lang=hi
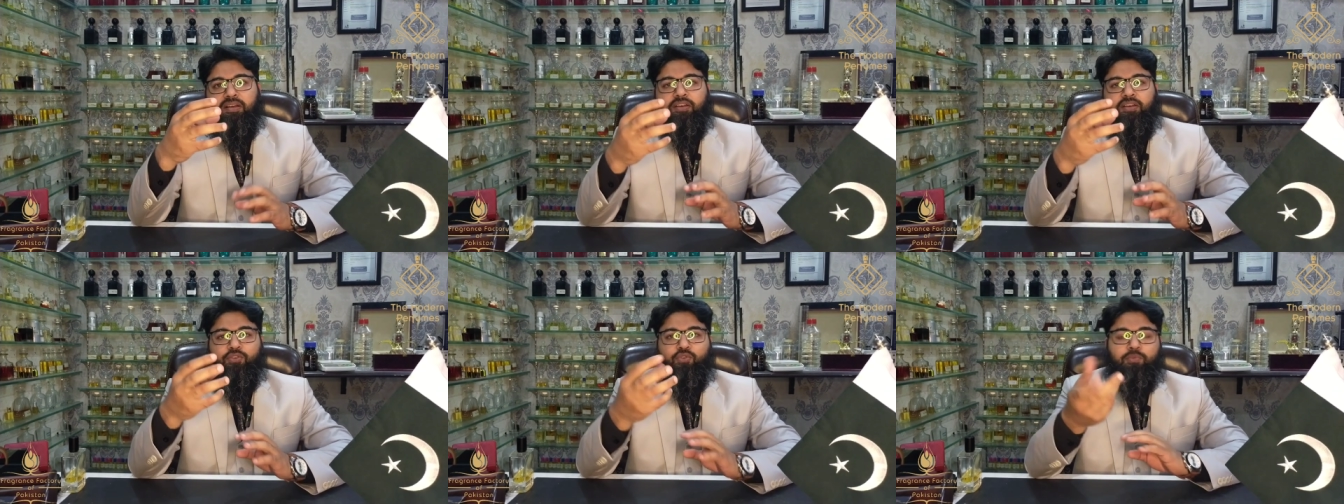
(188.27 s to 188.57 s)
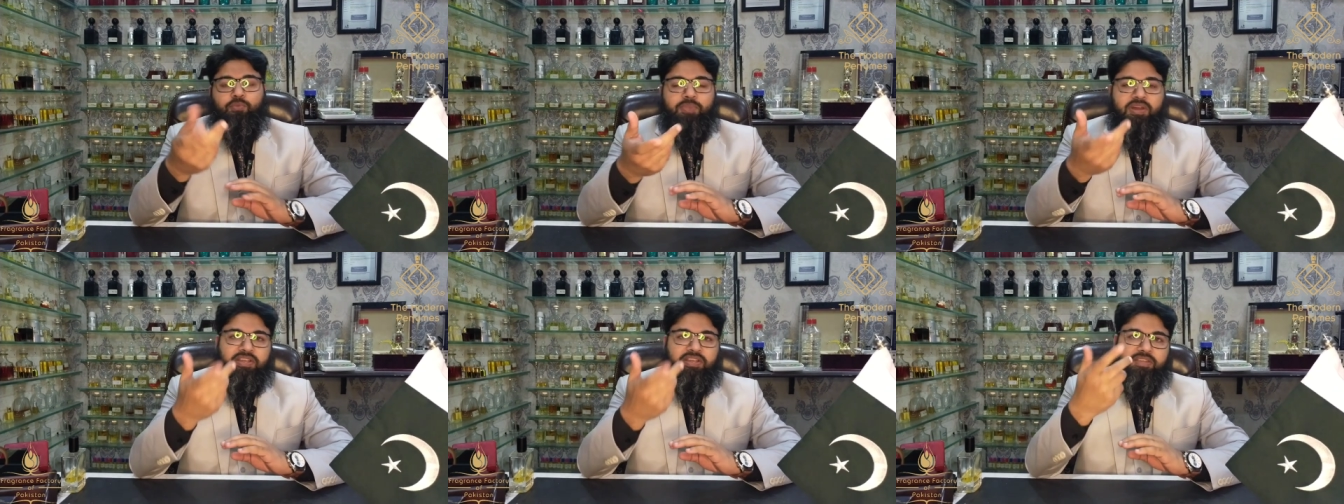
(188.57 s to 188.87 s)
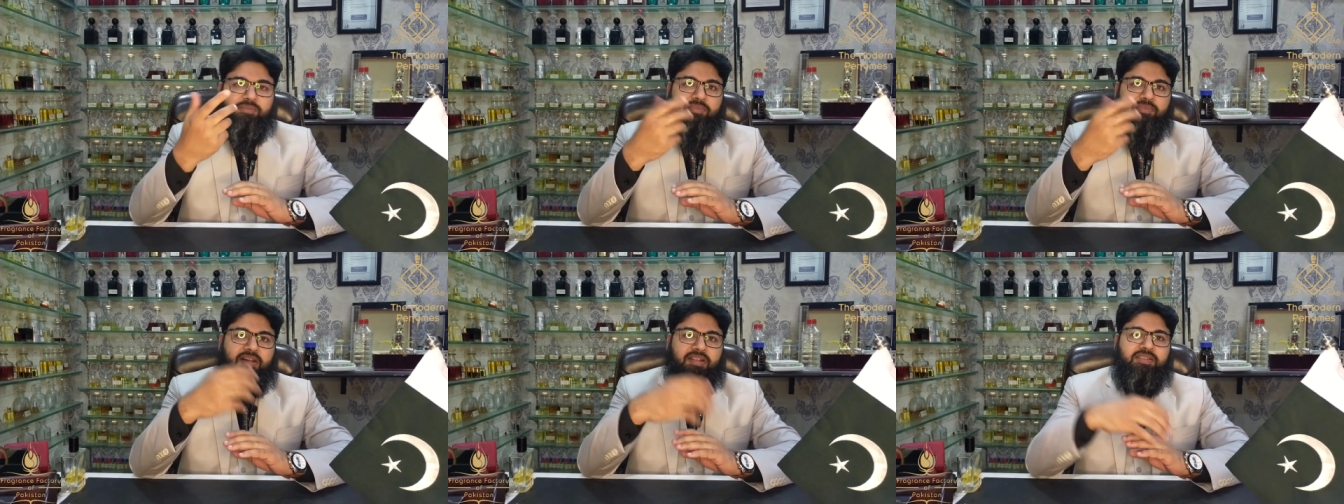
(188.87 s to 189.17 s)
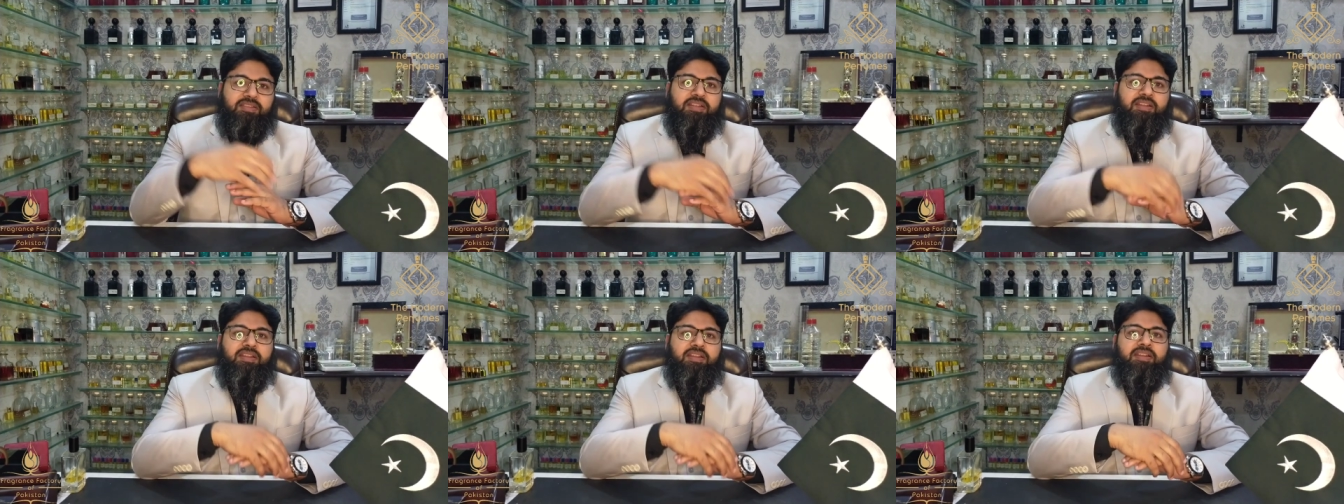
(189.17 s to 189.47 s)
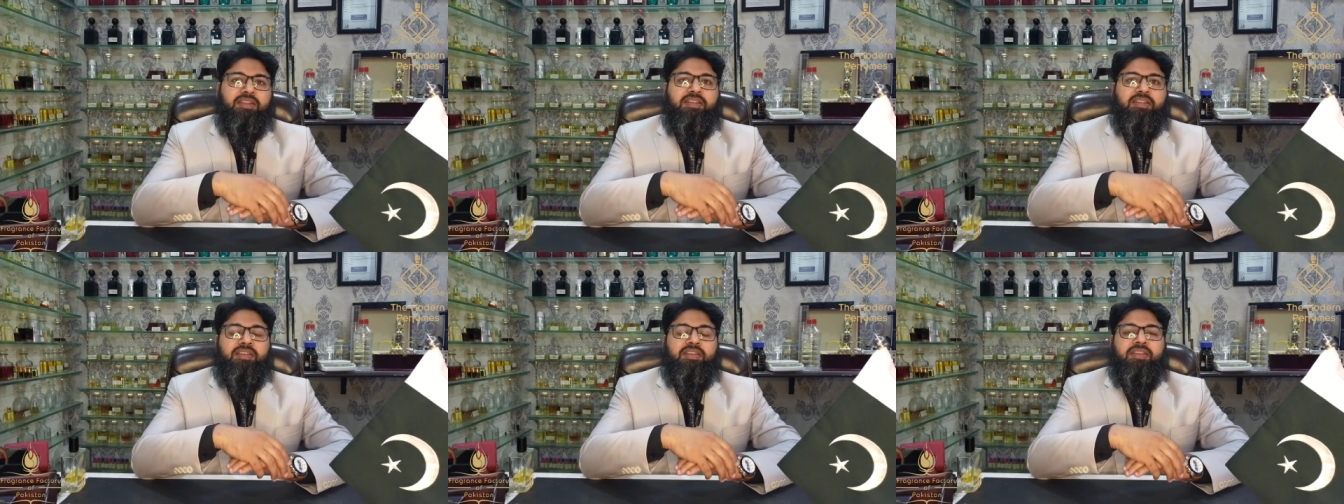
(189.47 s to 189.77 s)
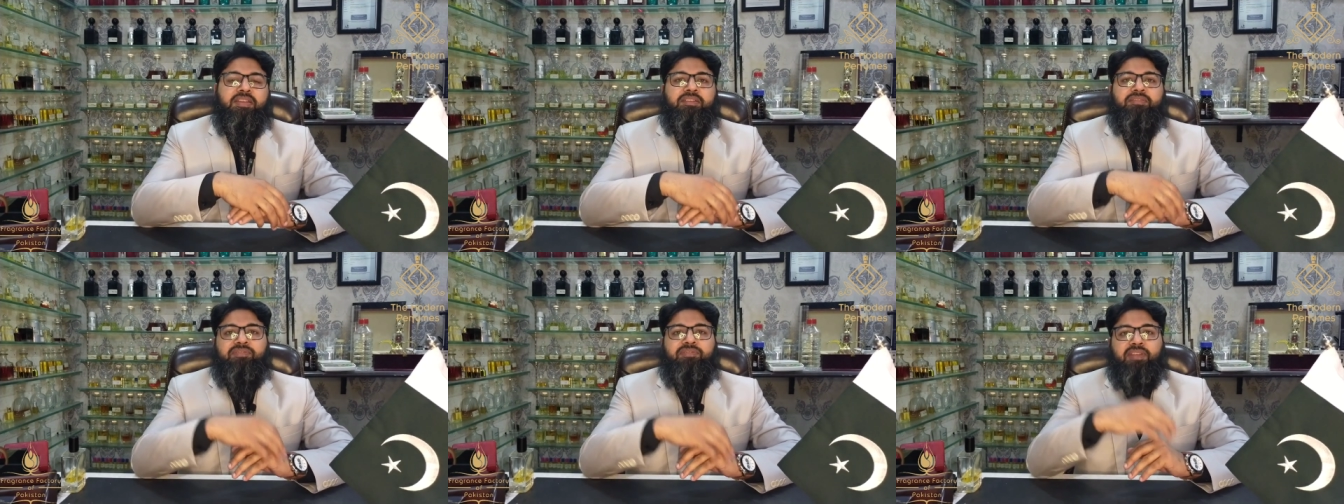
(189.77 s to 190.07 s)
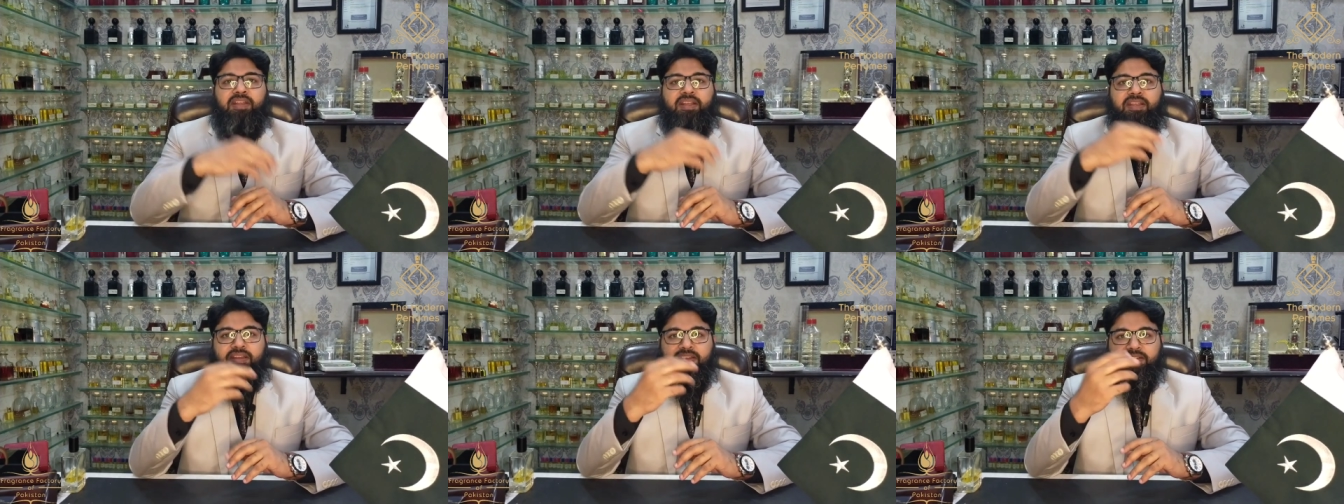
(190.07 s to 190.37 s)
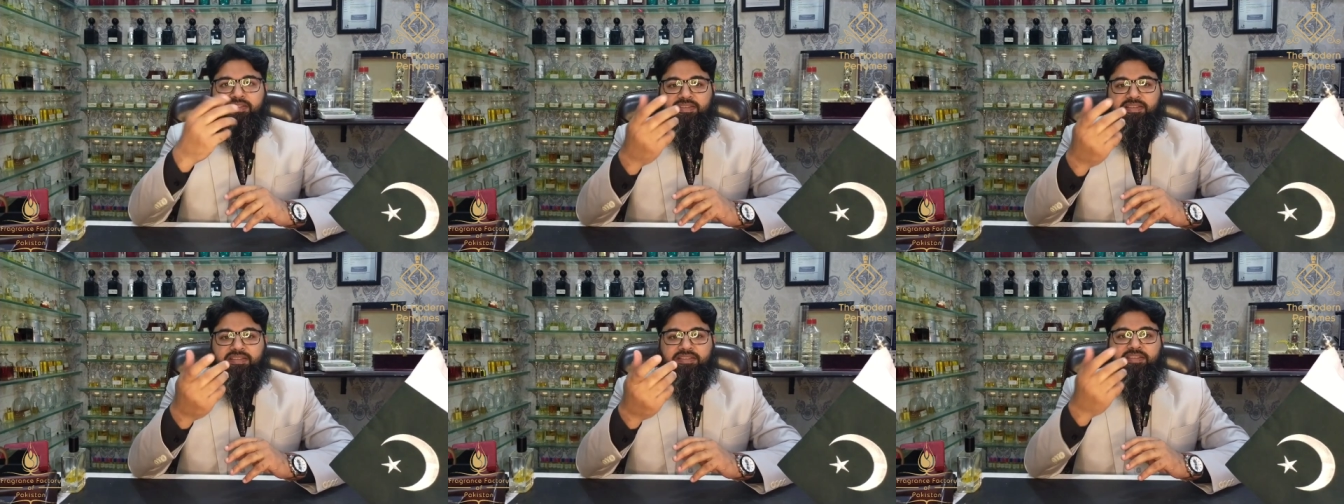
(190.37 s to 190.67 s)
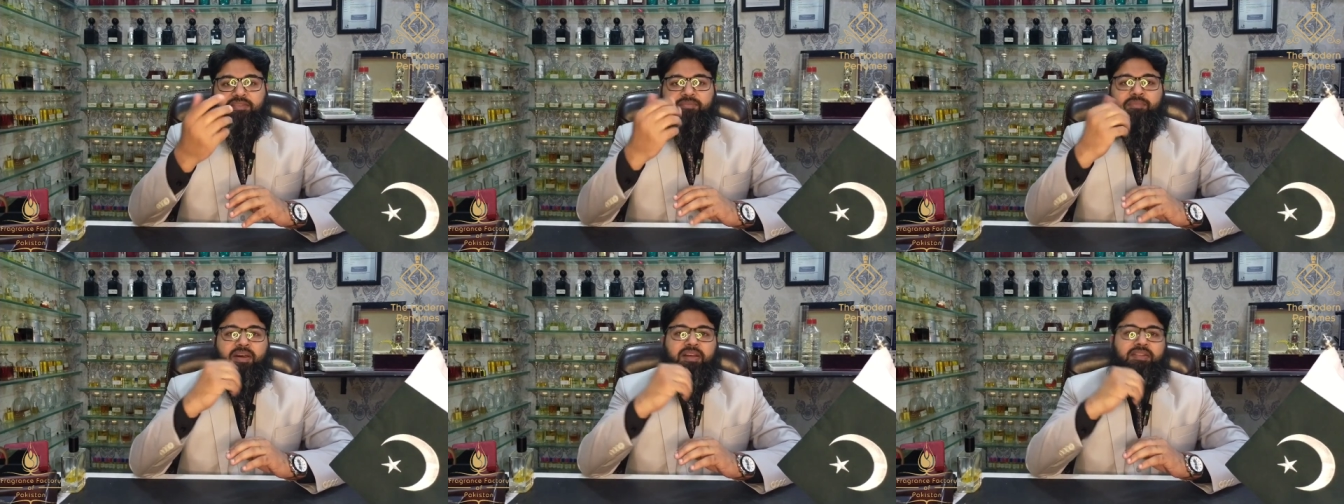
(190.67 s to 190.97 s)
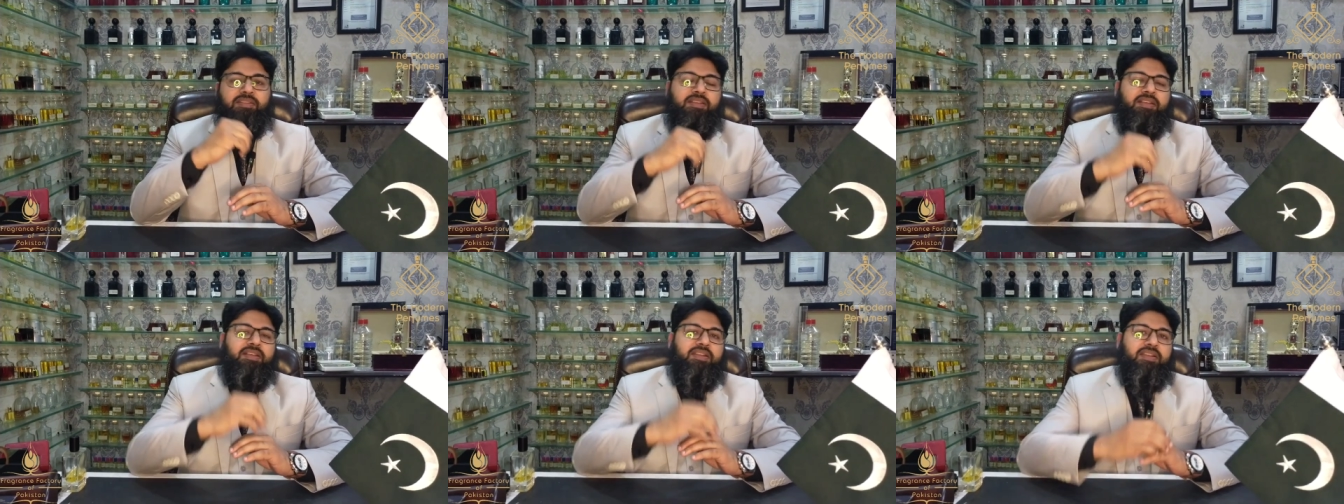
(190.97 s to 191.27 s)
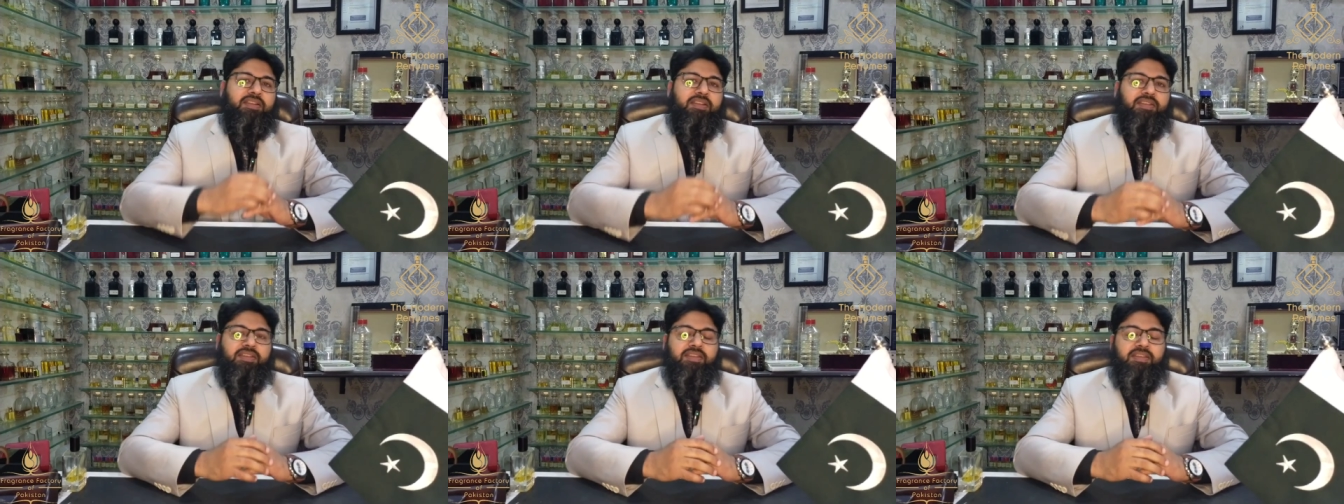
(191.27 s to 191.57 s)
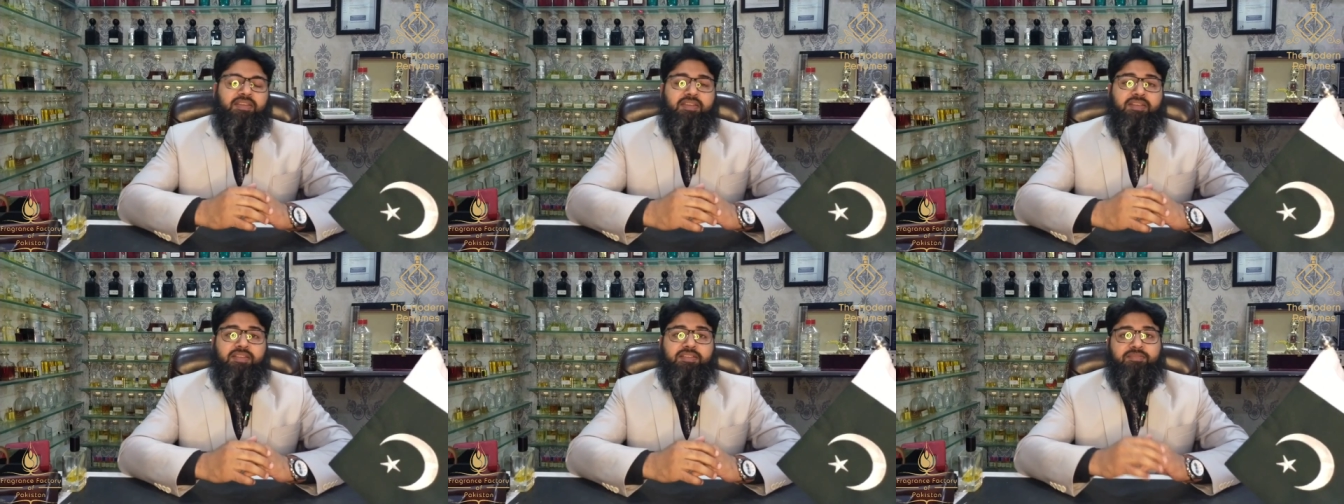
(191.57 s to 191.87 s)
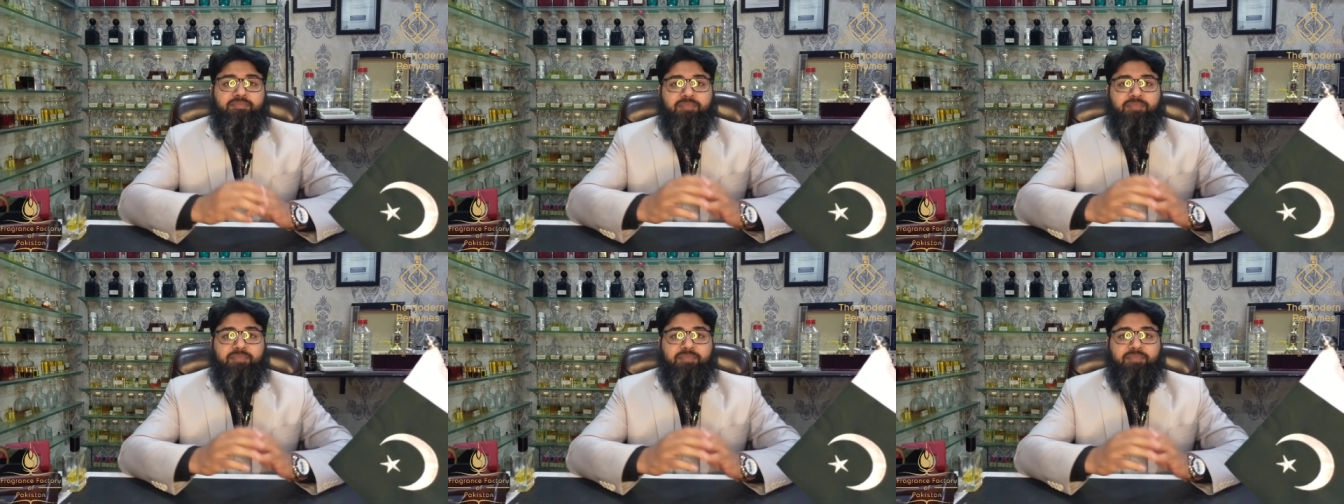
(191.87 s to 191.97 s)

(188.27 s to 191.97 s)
अरोमा की बात कर लेंगे फ्रेगरेंसेस की बात कर लेंगे